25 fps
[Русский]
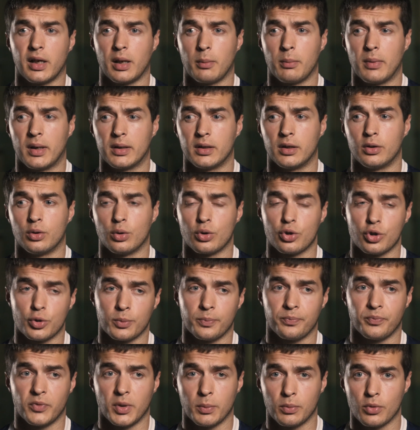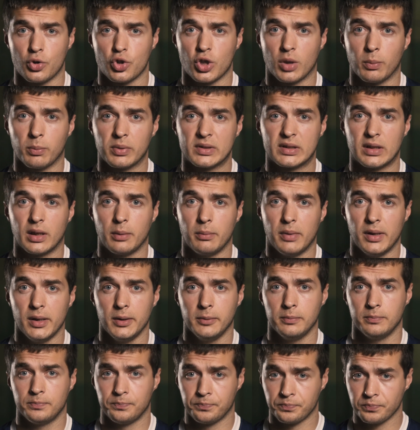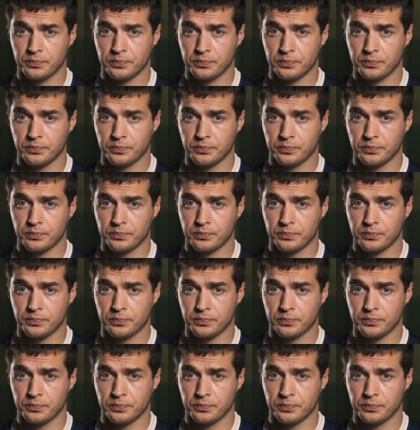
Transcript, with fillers: команда тоже немножко послабее.